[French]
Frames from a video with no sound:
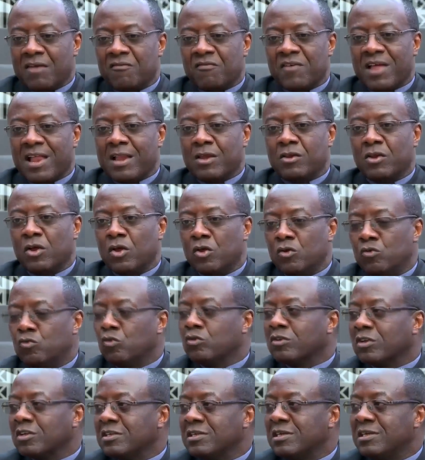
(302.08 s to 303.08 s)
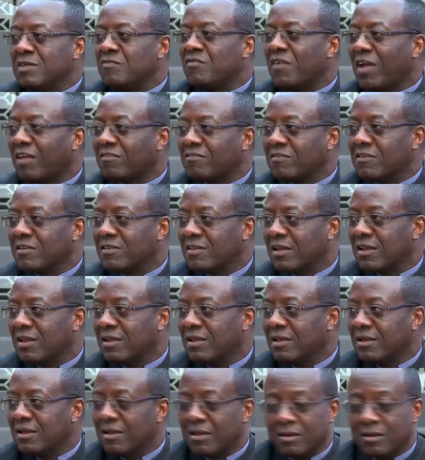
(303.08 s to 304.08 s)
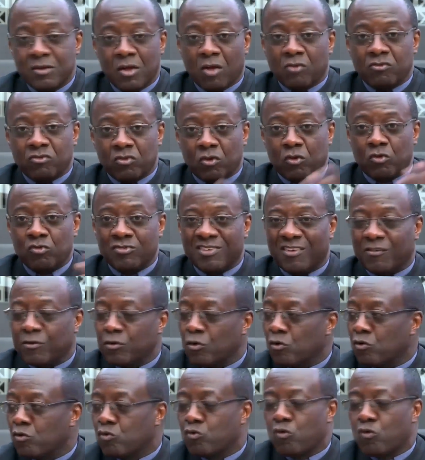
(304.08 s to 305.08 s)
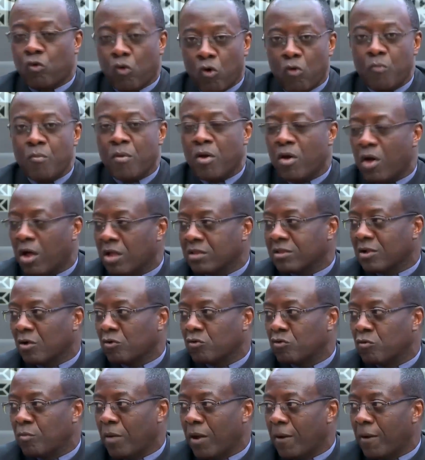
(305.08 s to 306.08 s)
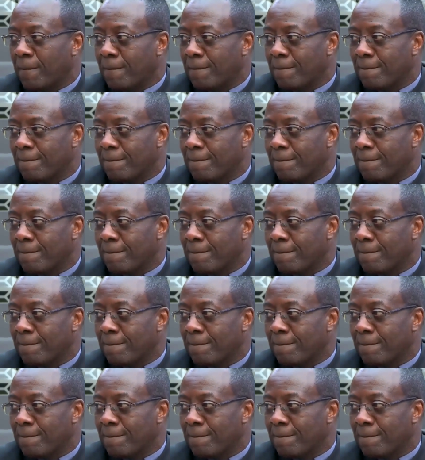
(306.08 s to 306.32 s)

révèlent notre diversité dans ce que nous avons de commun en tant qu'humains.